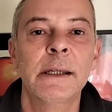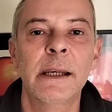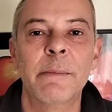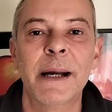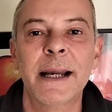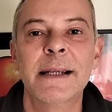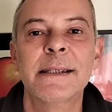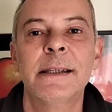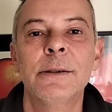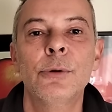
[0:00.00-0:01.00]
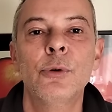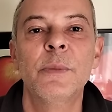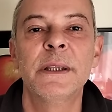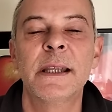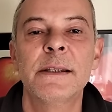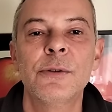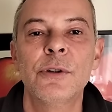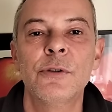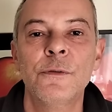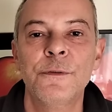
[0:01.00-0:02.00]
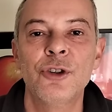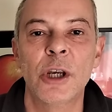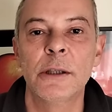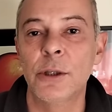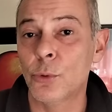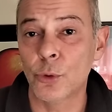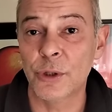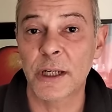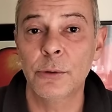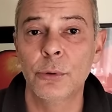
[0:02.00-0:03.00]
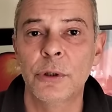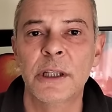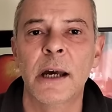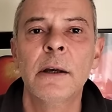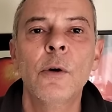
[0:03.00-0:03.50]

la mancanza di documentazione sufficiente o non tradotta,